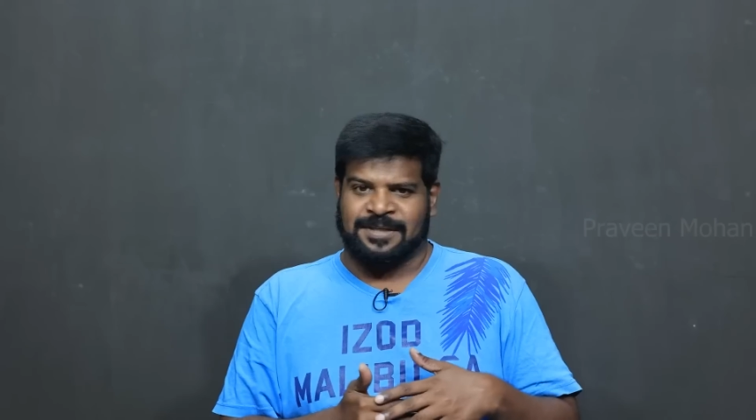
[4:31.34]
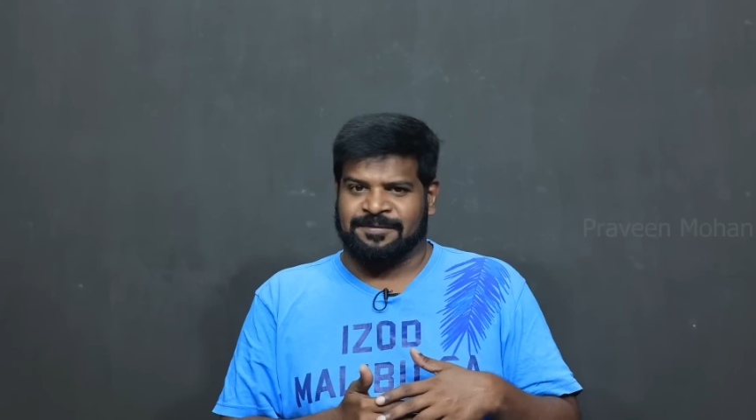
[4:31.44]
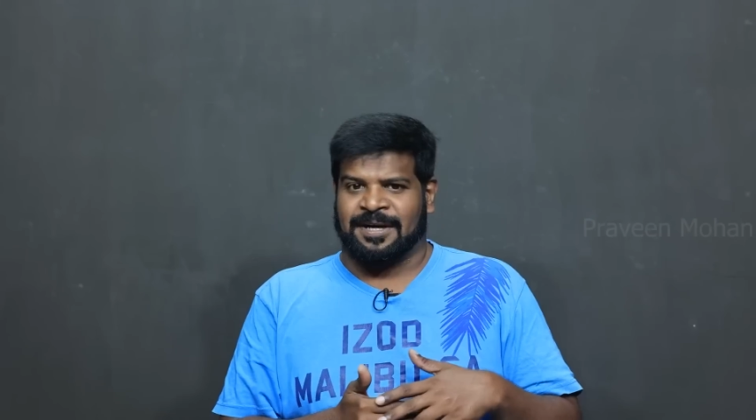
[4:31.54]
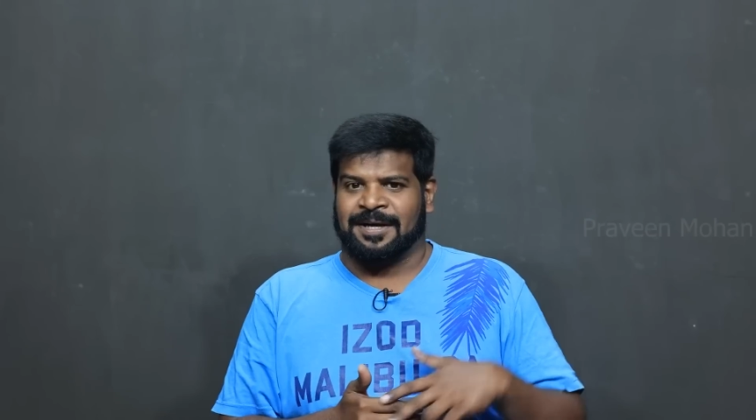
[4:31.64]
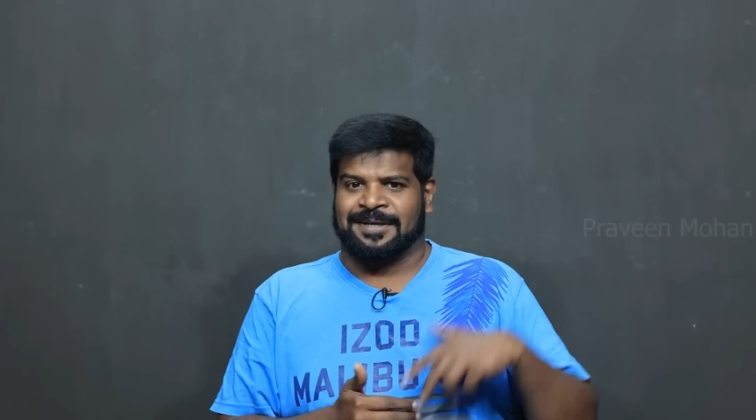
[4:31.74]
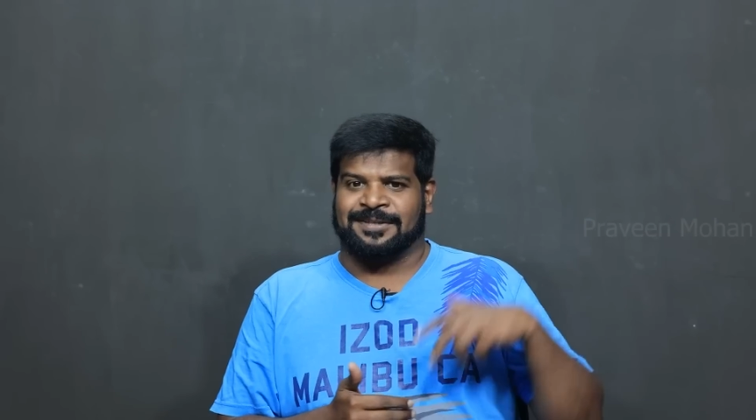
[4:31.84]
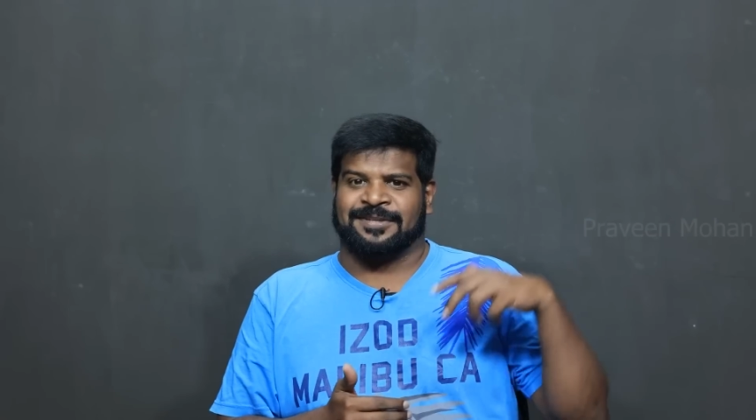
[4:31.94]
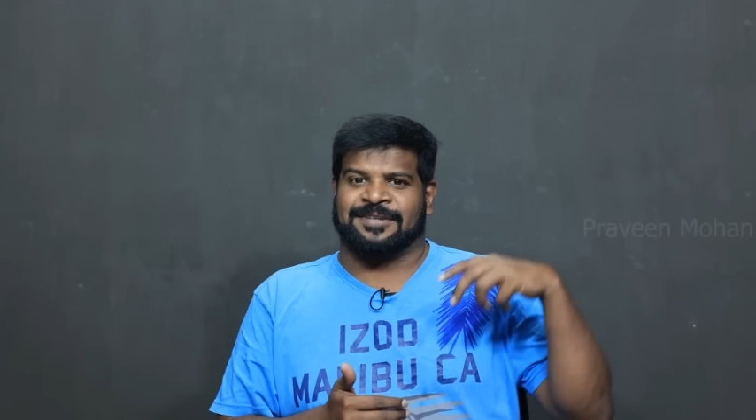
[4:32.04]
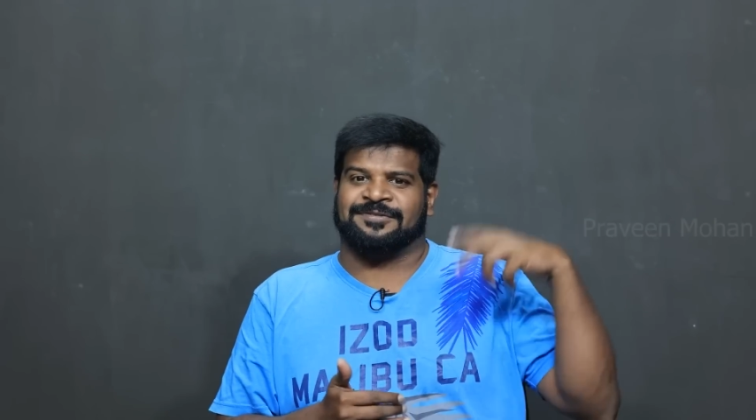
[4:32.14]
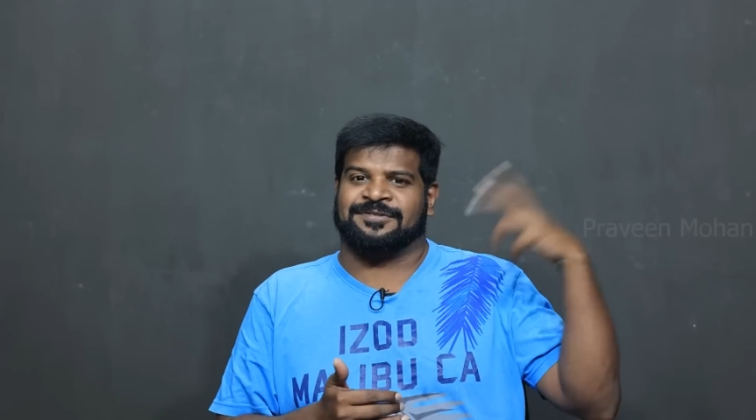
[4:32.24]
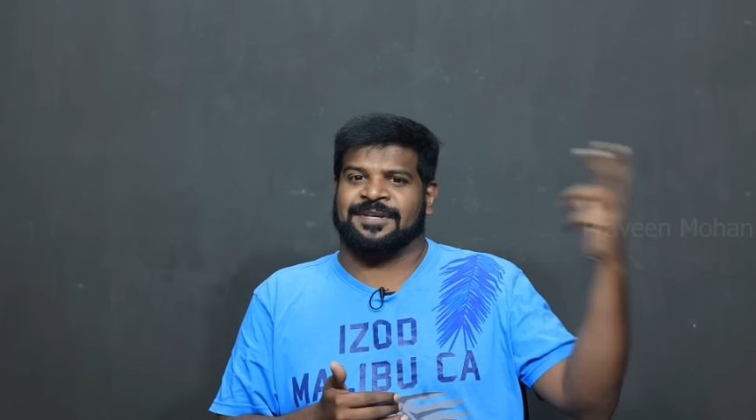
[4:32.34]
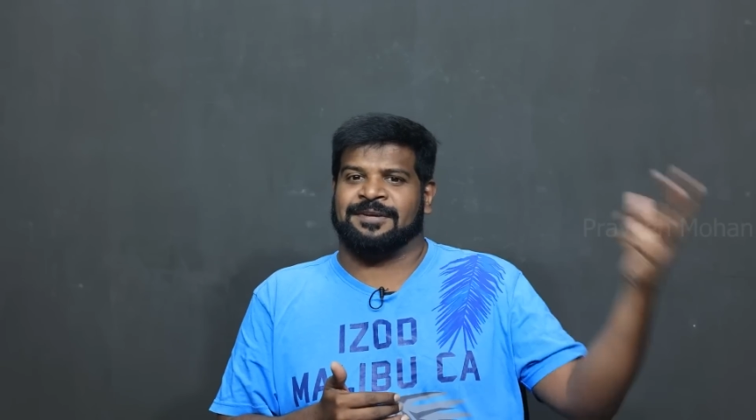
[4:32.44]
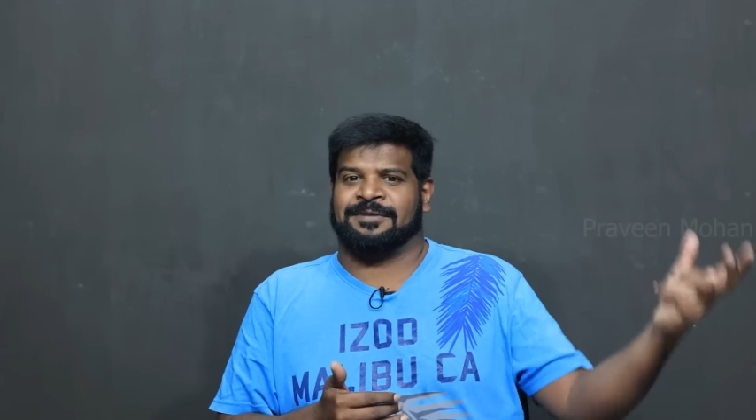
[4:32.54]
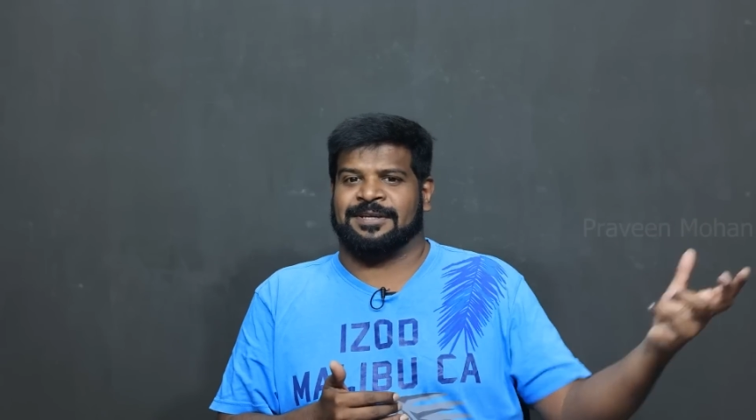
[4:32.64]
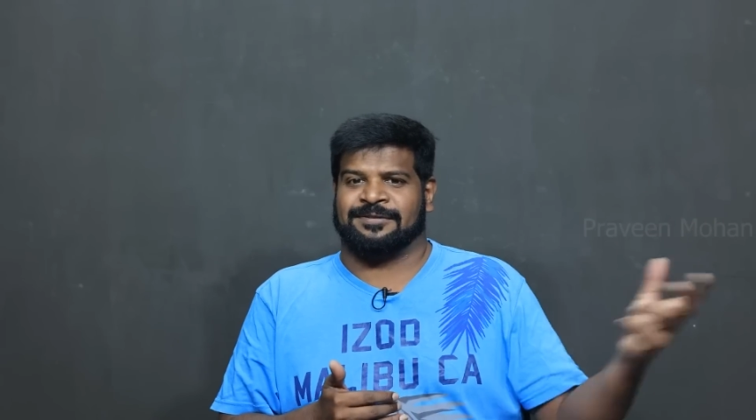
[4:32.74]
Шива серьезный
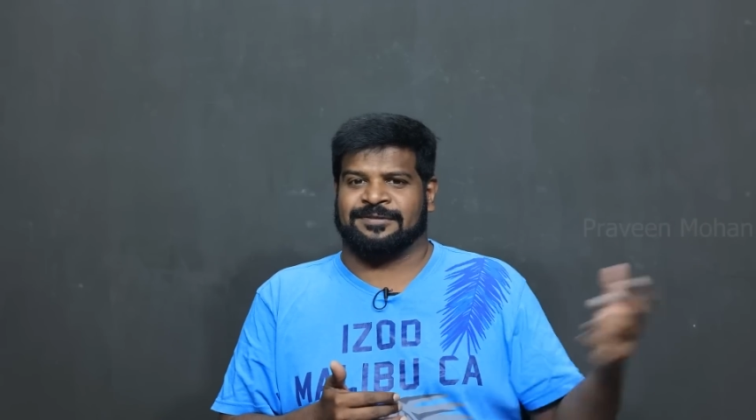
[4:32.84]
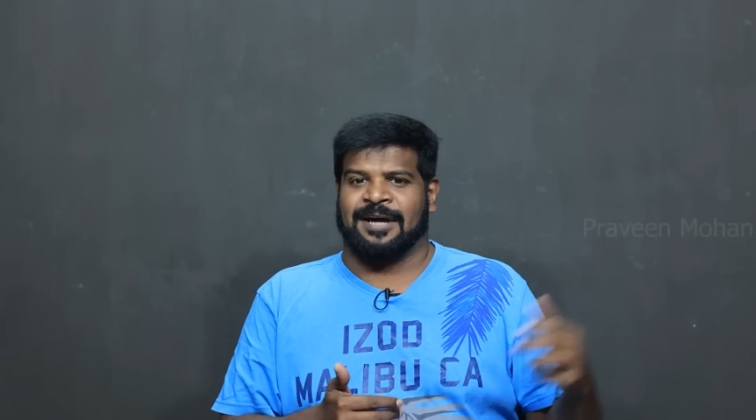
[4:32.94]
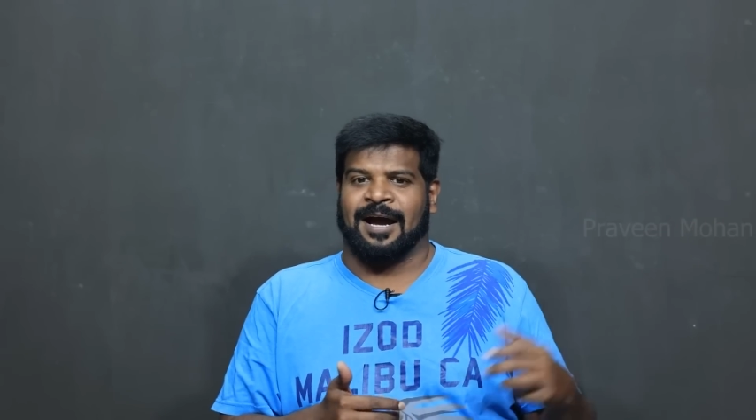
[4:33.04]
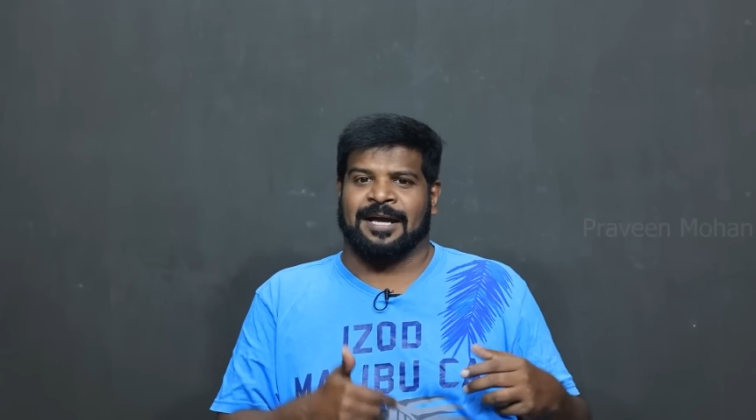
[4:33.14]
парень,